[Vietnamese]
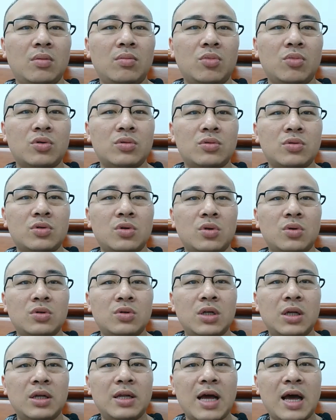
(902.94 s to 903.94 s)
Một số
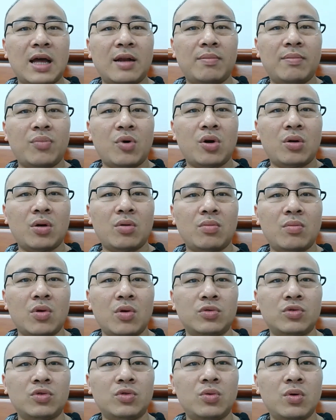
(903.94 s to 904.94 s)
diễn đàn post học
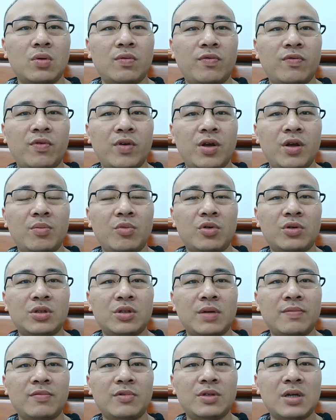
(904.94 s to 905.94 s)
bổng Trung Quốc phi một
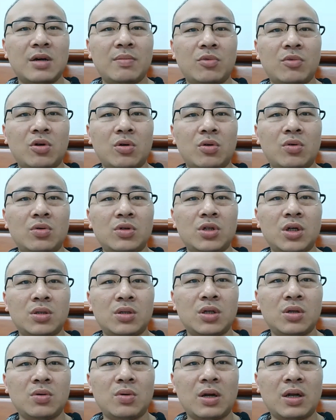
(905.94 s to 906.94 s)
trăm phần trăm còn hỗ trợ
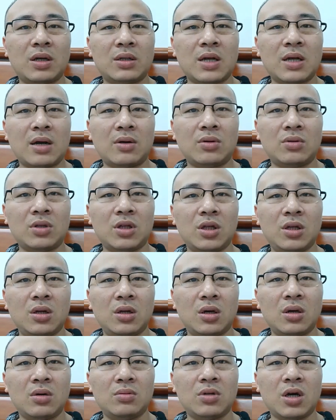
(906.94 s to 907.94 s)
sinh hoạt hàng tháng, có tin
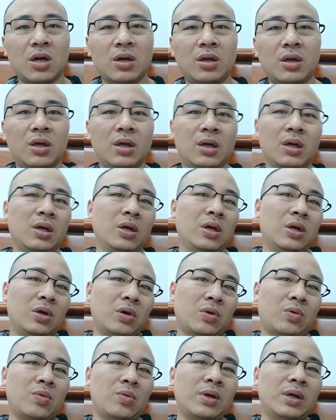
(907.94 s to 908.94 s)
được không thầy?
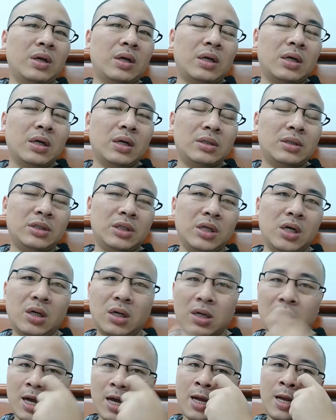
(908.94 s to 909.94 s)
Quỳnh Khương
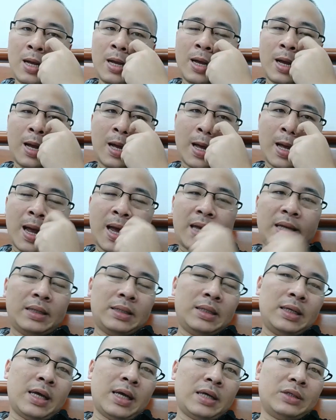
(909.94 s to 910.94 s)
Trương,
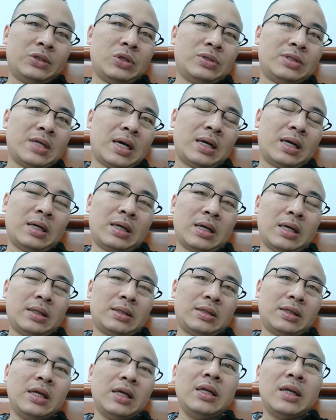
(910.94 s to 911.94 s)
anh thì anh cho rằng là
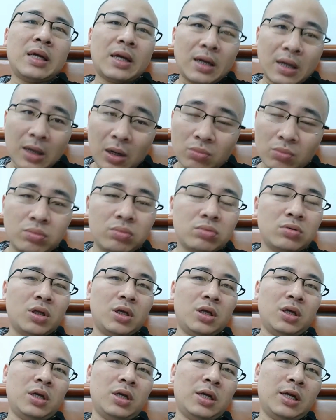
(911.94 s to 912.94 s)
tin hay không
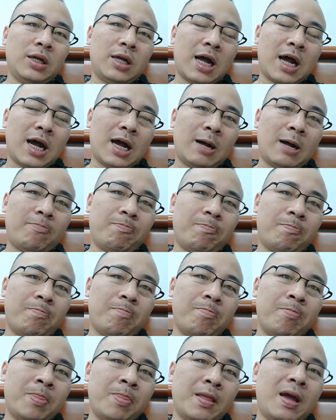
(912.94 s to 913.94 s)
thì là
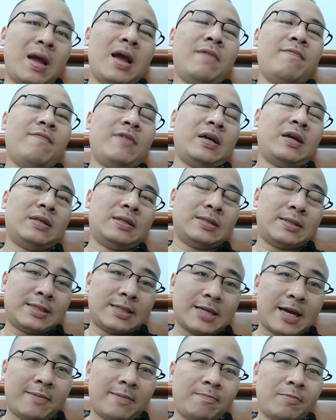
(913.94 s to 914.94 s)
em phải
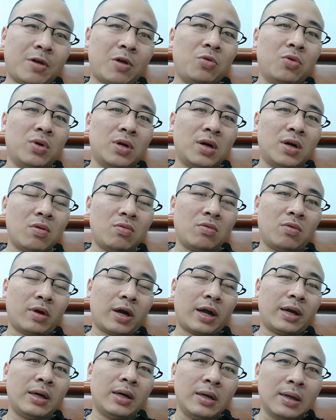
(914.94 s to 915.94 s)
xem cái nguồn gốc của
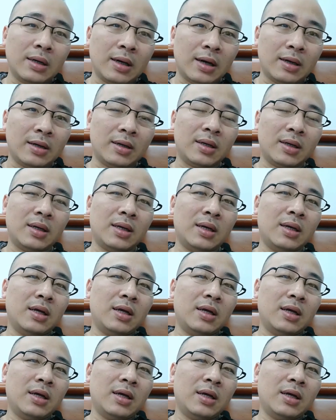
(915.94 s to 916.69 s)
cái người